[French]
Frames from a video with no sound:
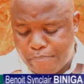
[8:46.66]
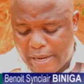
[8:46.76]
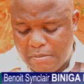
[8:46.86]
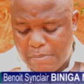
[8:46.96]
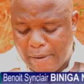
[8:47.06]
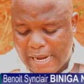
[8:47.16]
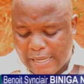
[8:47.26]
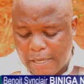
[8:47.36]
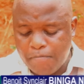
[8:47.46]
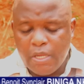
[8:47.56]
Parimi
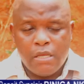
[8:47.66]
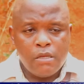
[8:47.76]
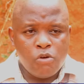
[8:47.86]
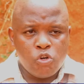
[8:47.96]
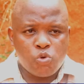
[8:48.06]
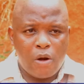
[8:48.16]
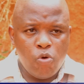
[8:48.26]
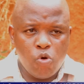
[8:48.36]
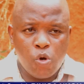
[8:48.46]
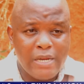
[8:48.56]
Padakit le,
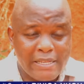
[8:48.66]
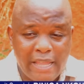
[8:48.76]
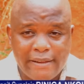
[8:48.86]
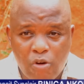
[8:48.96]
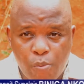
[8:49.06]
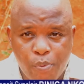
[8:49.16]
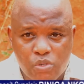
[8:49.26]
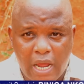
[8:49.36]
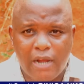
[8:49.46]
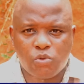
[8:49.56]
l'éternel
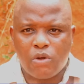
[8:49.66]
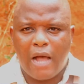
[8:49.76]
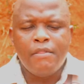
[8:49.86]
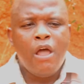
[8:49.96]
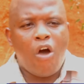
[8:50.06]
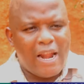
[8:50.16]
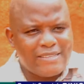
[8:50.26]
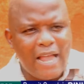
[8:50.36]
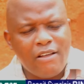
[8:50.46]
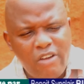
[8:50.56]
opposant. En tout cas, on
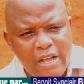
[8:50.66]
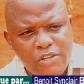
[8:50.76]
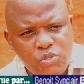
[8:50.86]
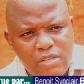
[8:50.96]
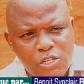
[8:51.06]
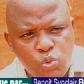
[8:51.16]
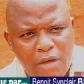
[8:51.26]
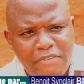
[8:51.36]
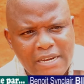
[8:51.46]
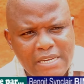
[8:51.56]
attend que les résultats
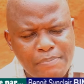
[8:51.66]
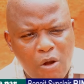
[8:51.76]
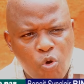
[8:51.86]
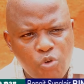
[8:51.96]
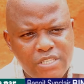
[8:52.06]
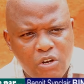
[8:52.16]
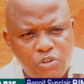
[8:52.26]
soient validés par le Conseil